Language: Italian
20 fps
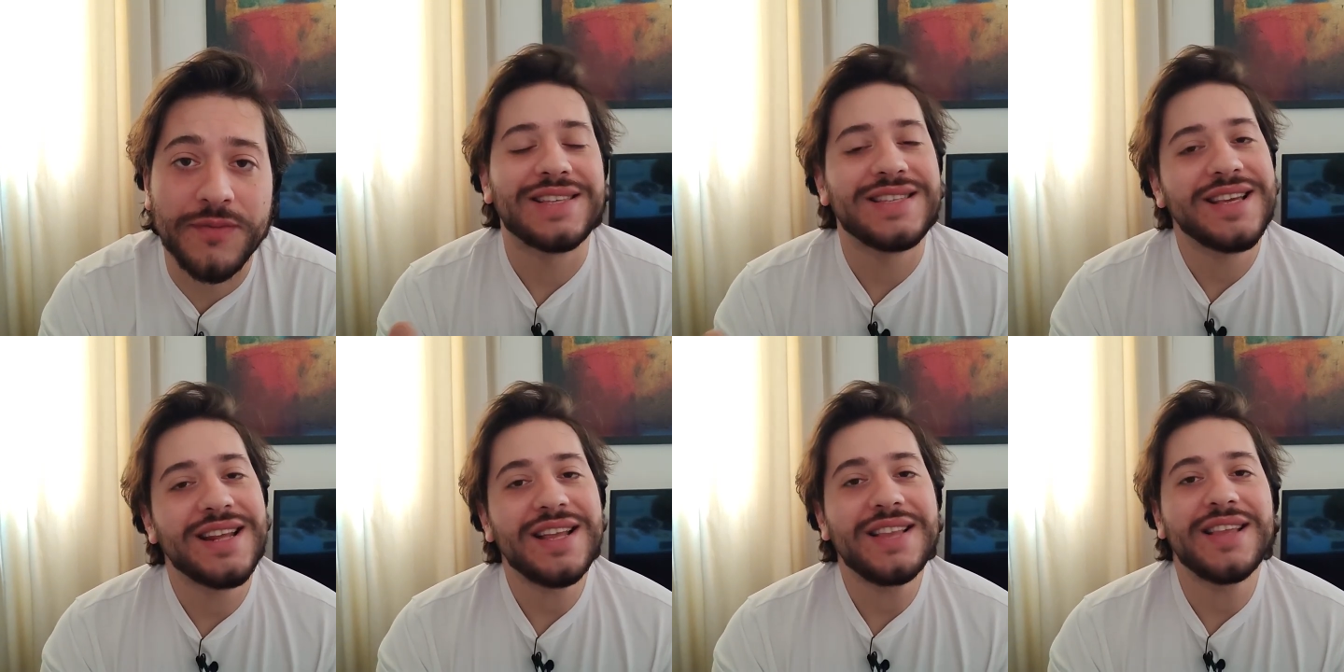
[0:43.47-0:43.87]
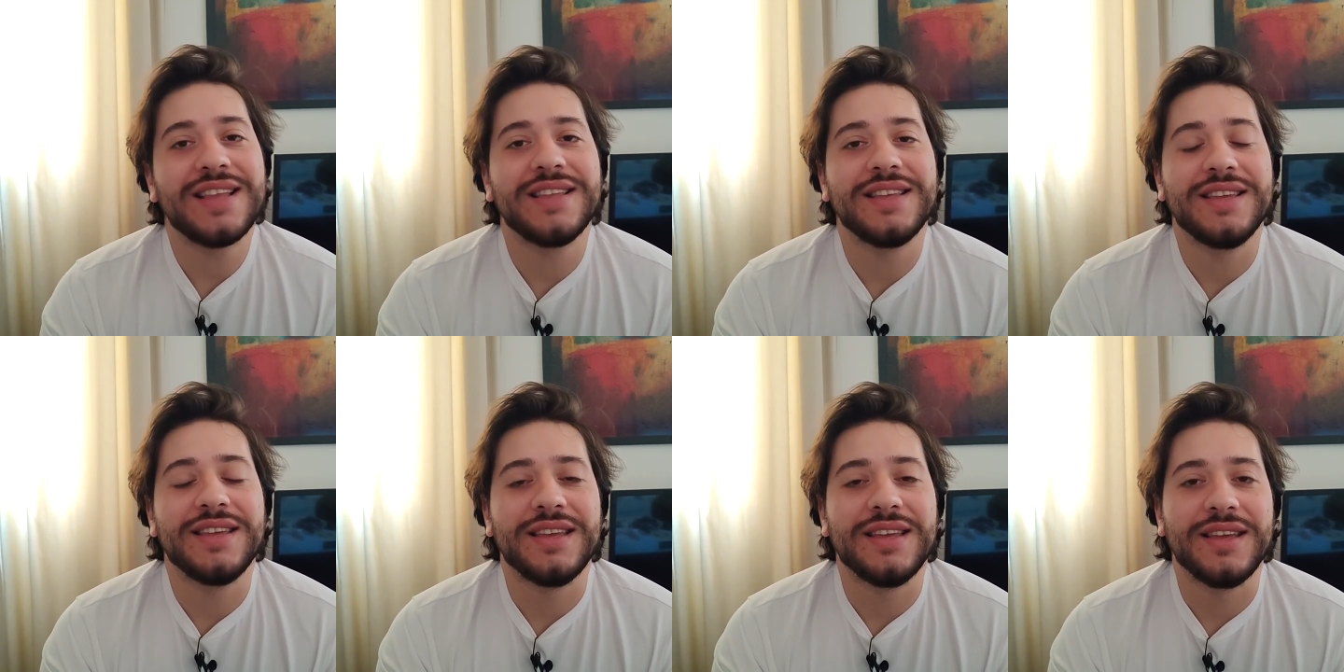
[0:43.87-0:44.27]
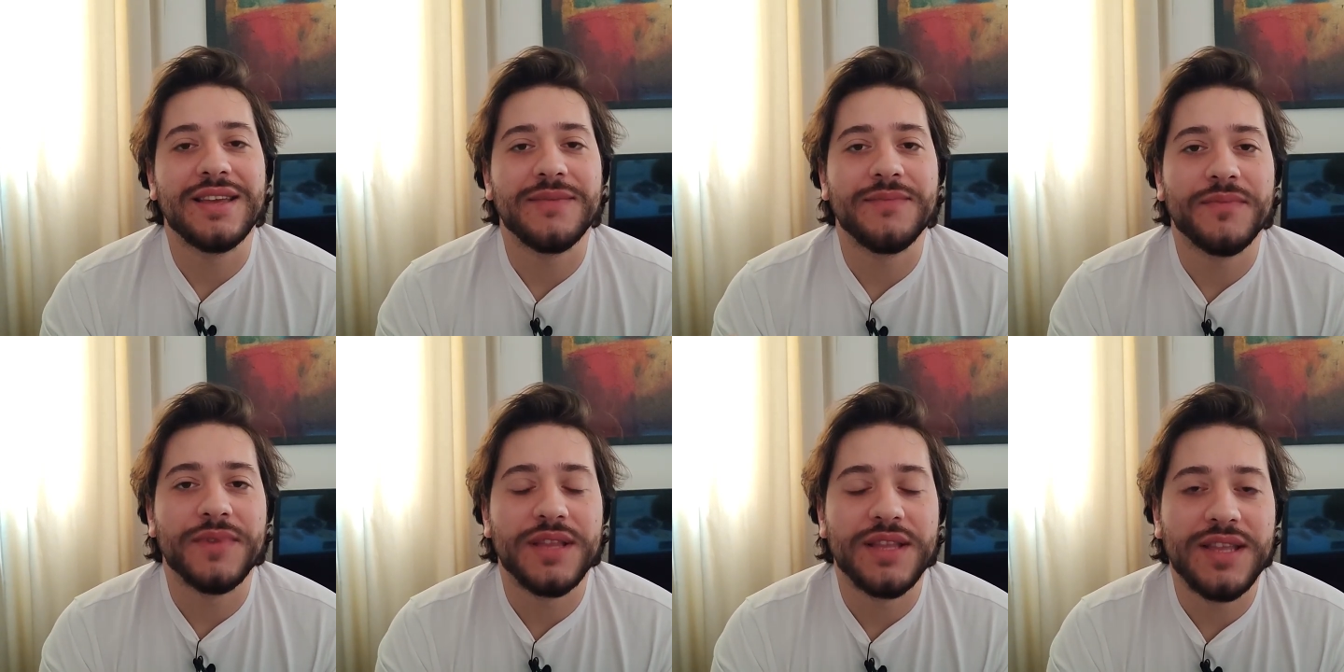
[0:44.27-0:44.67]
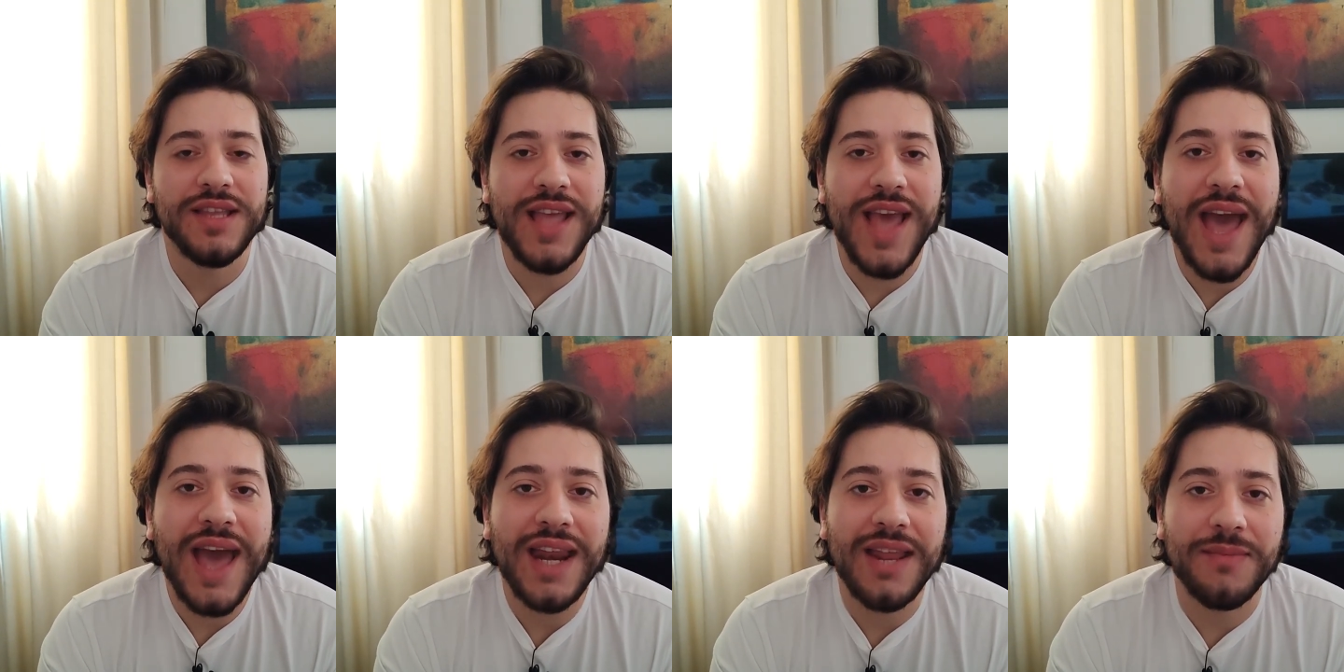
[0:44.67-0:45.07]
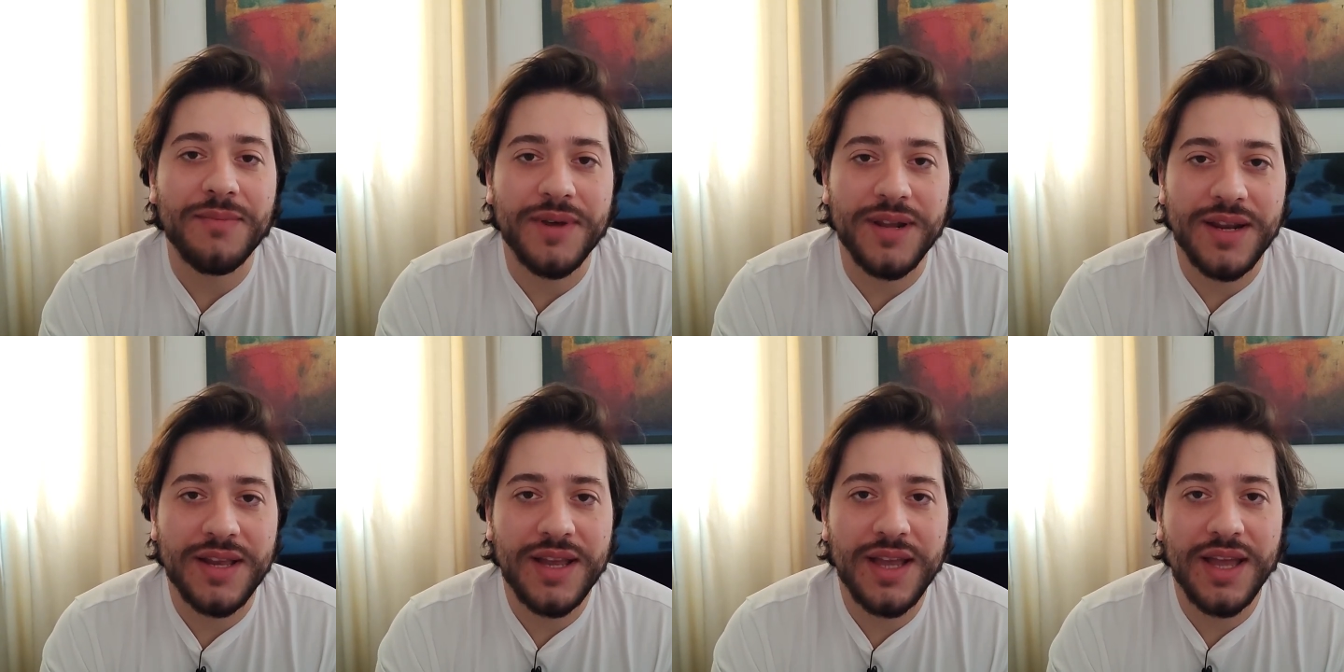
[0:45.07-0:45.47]
La serata di, di ieri,
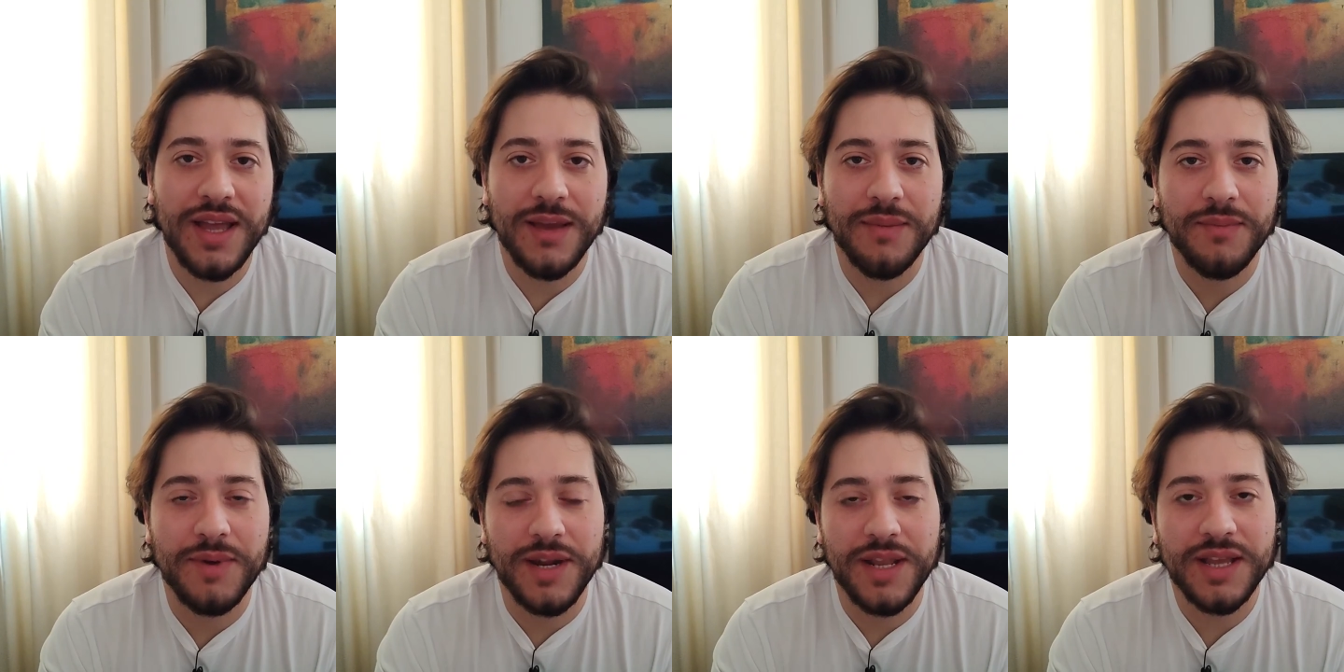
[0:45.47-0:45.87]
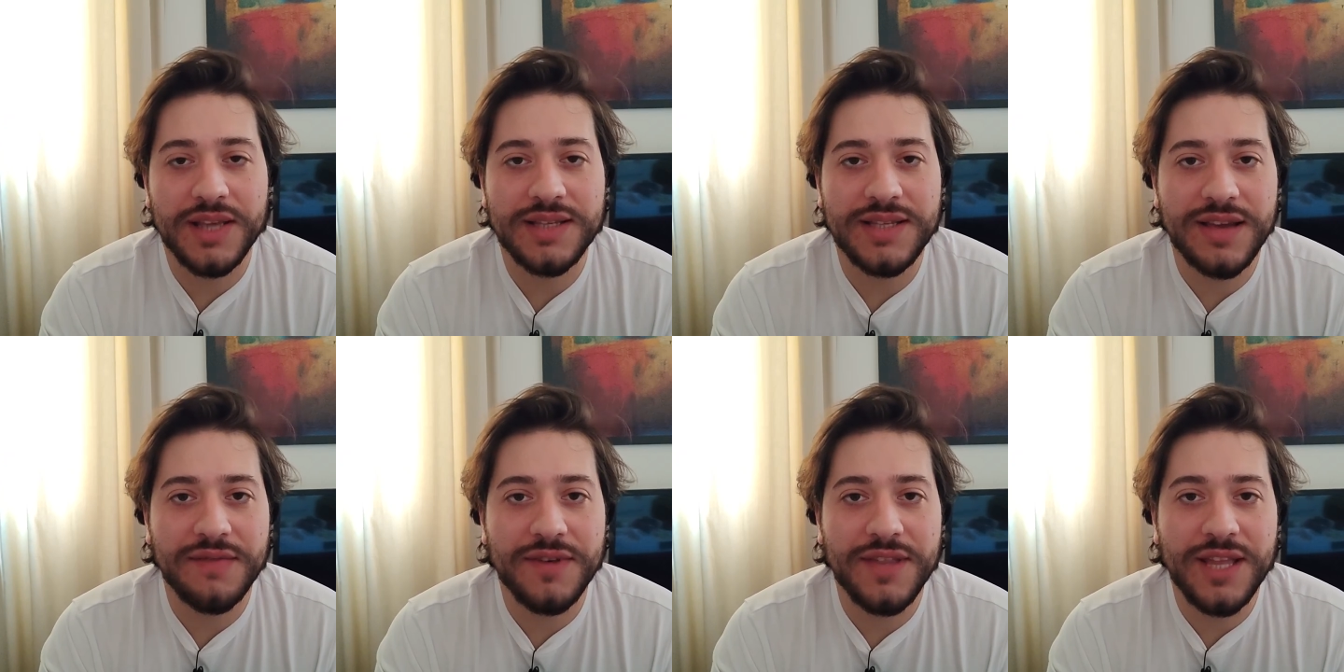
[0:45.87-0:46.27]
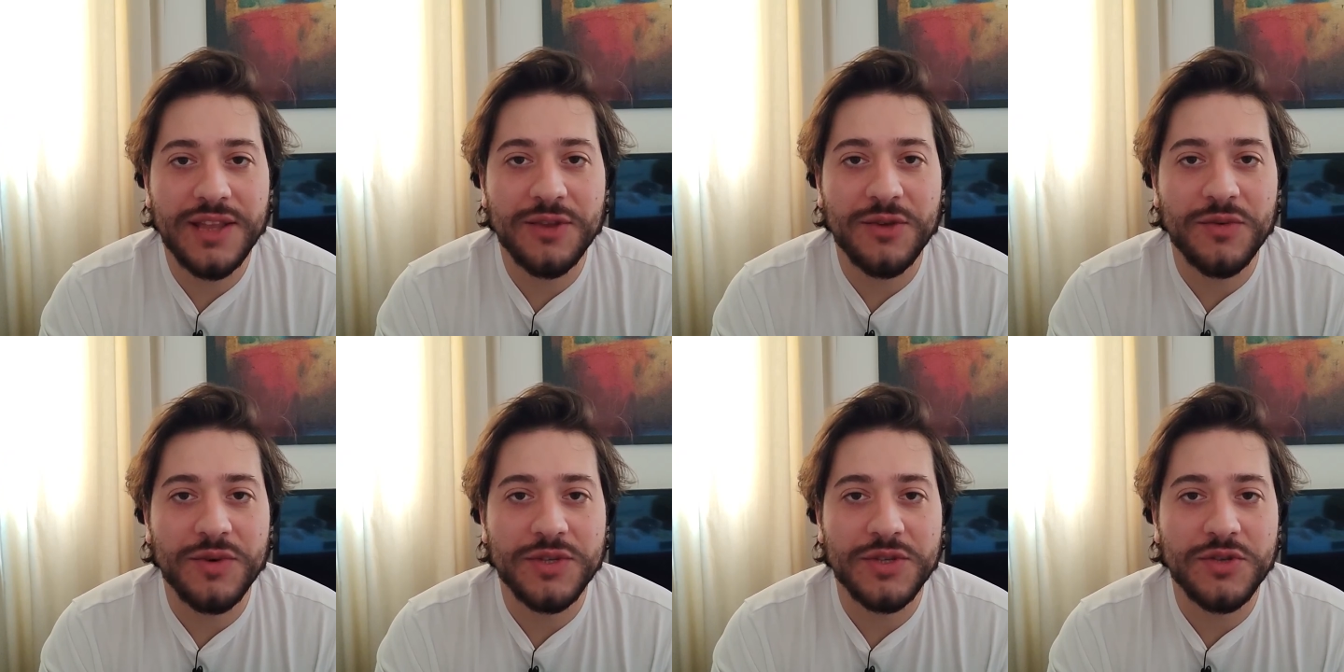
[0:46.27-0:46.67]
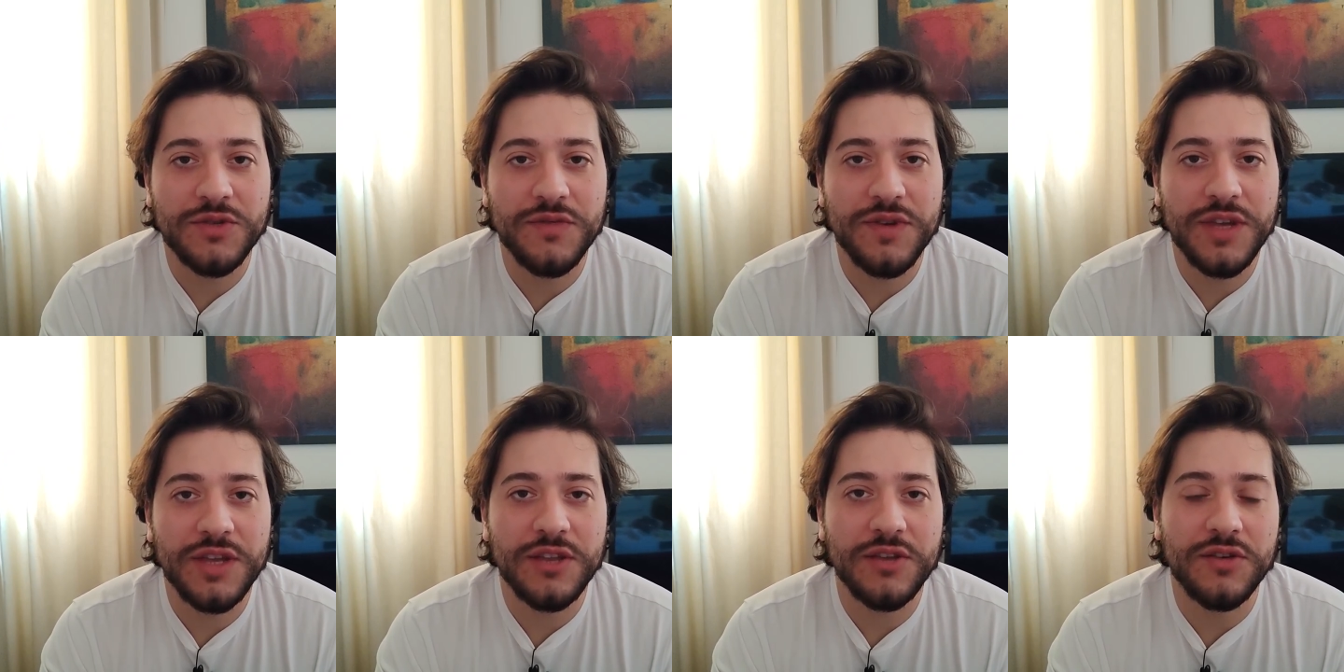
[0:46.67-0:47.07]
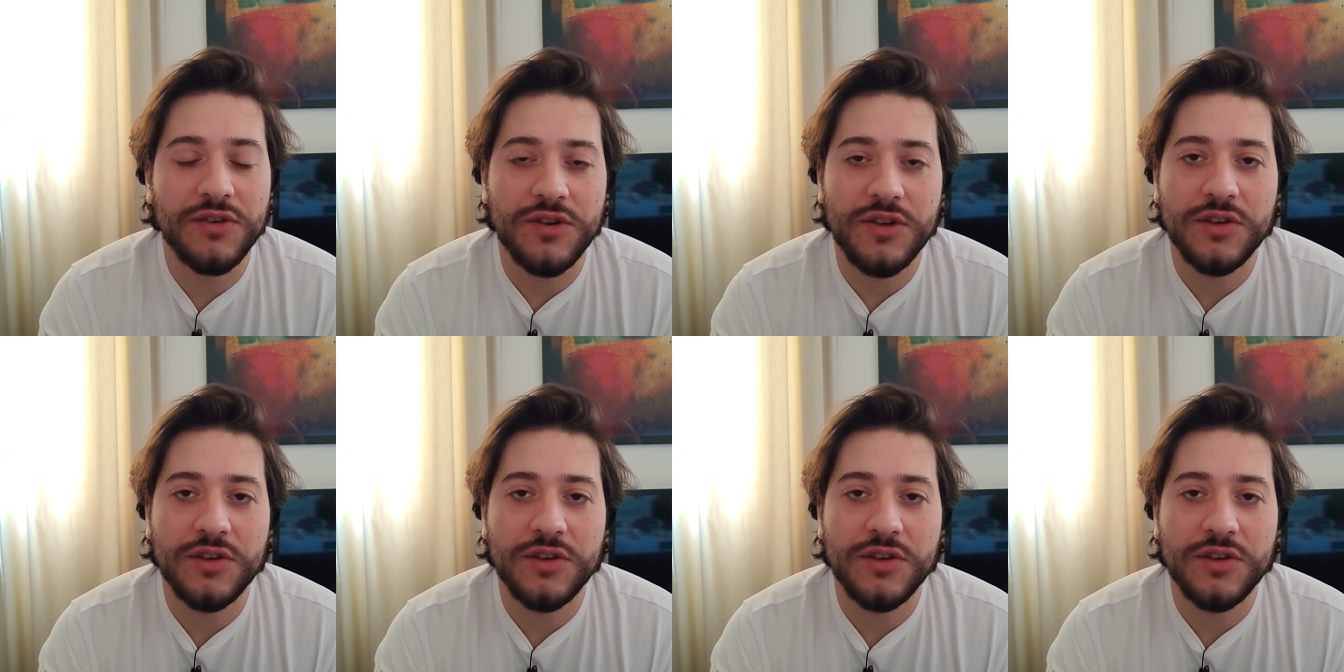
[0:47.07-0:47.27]
perché per chi sta vedendo questo video,